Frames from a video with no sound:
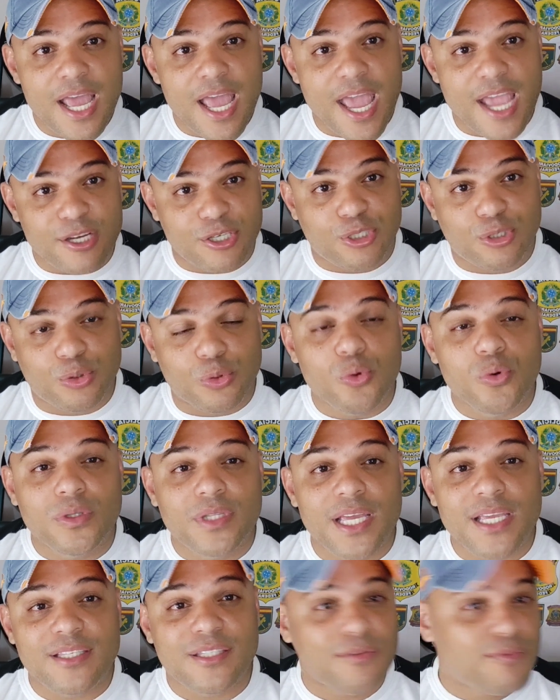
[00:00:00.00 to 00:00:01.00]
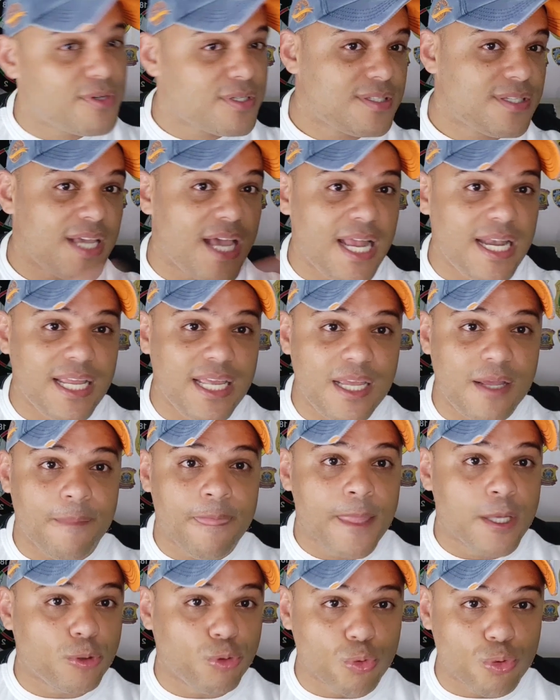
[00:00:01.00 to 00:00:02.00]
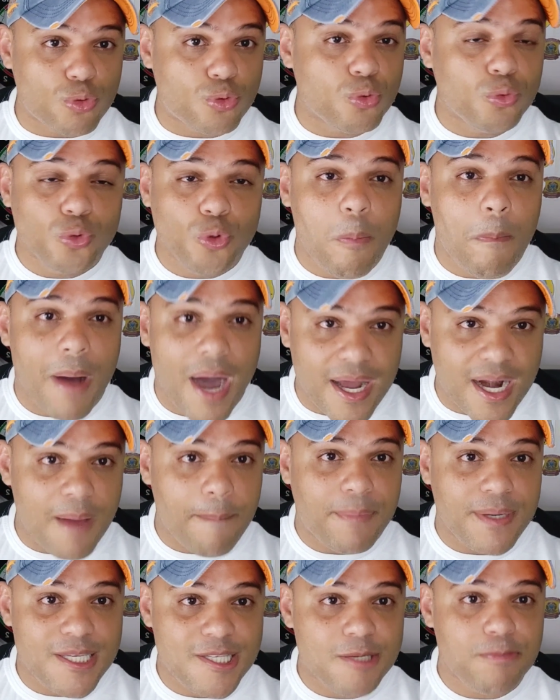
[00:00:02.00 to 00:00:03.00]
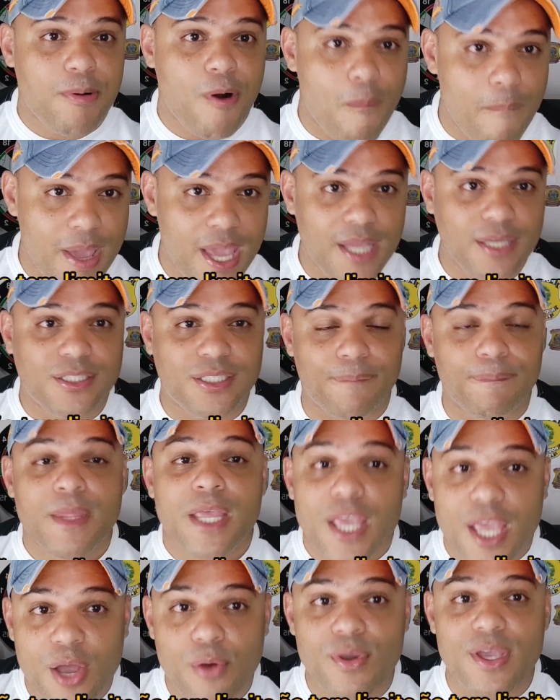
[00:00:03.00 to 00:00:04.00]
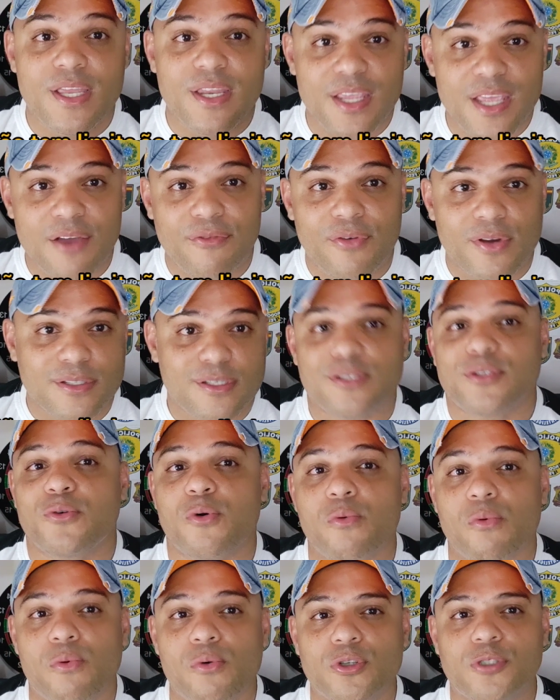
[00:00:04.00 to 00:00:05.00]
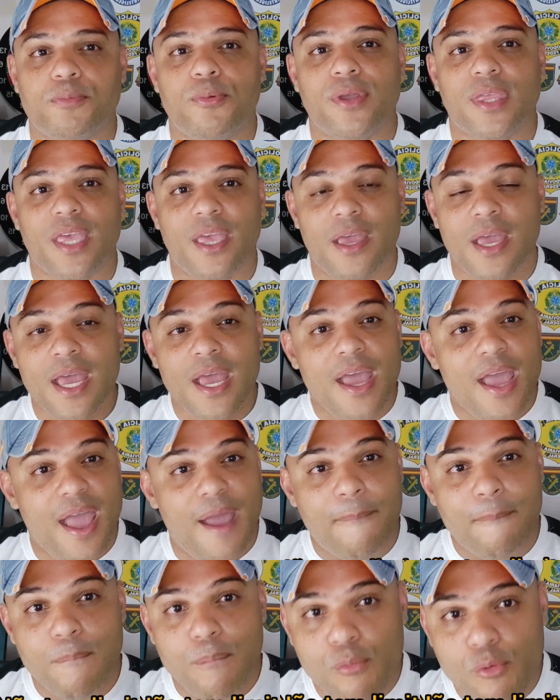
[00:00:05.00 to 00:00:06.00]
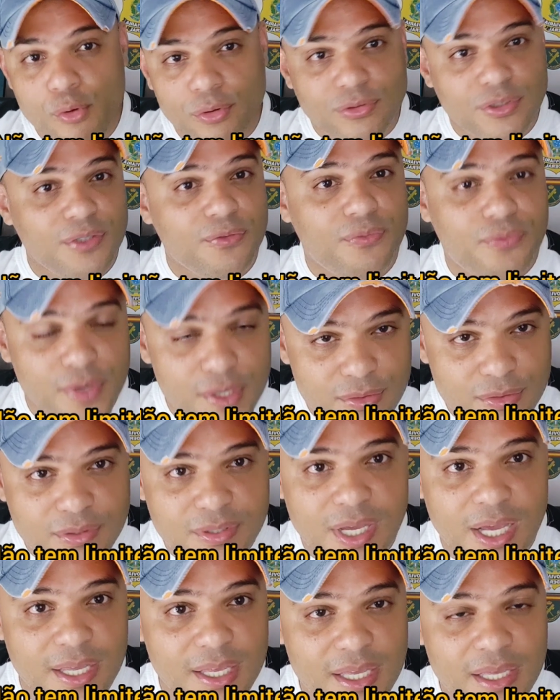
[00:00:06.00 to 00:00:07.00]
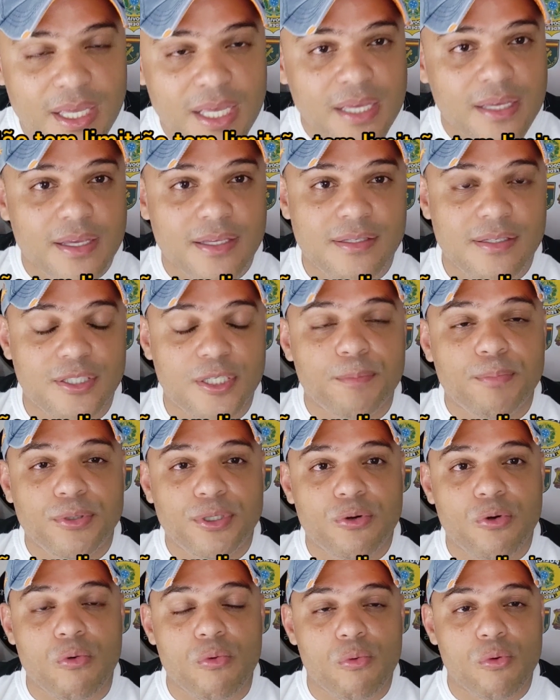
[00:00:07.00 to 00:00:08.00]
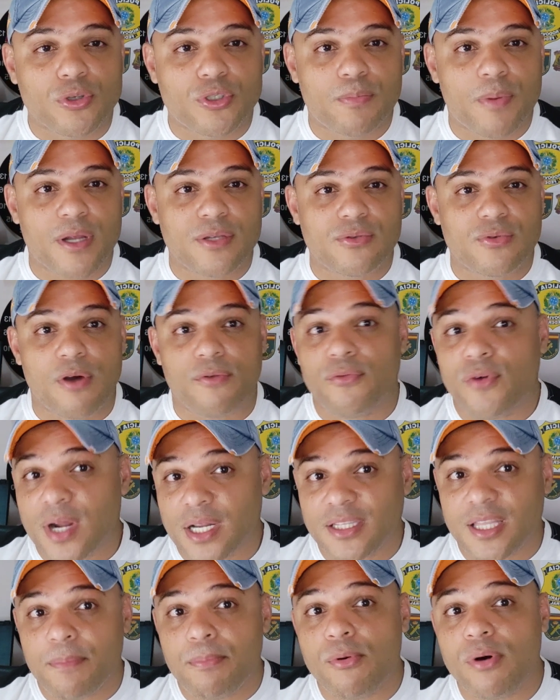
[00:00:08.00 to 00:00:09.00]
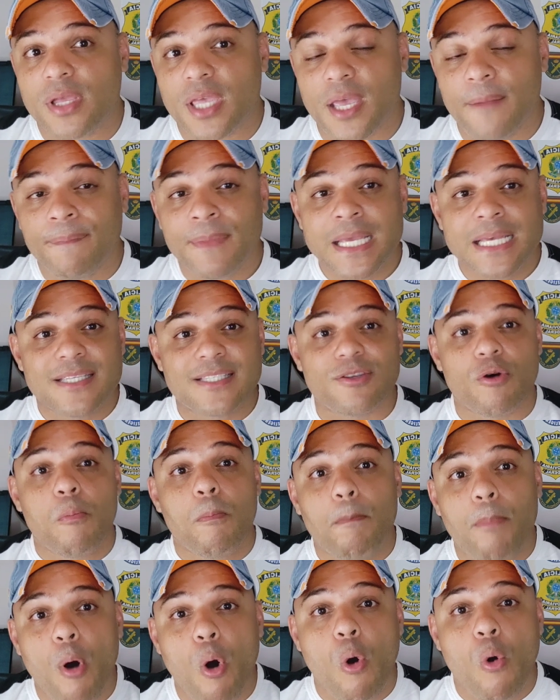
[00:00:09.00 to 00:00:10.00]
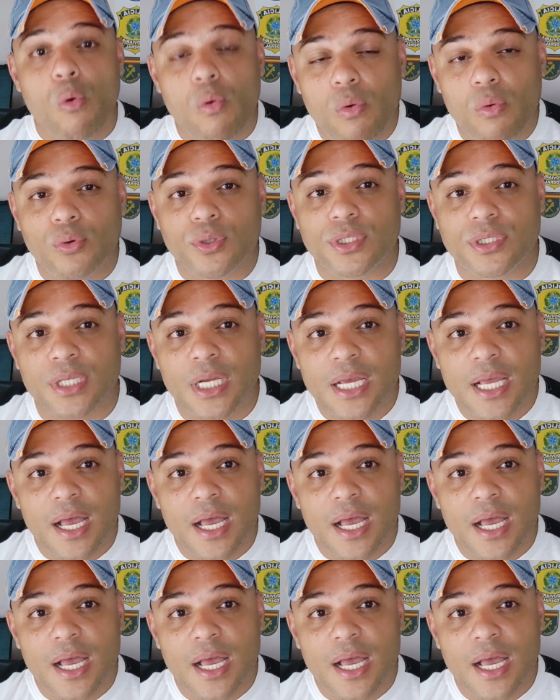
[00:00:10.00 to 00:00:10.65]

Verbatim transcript: Estudem, se você é ali do sul do Pará principalmente, eu iria fazer esse concurso porque é muito difícil sair esse tipo de concurso Brasil afora, até porque são poucos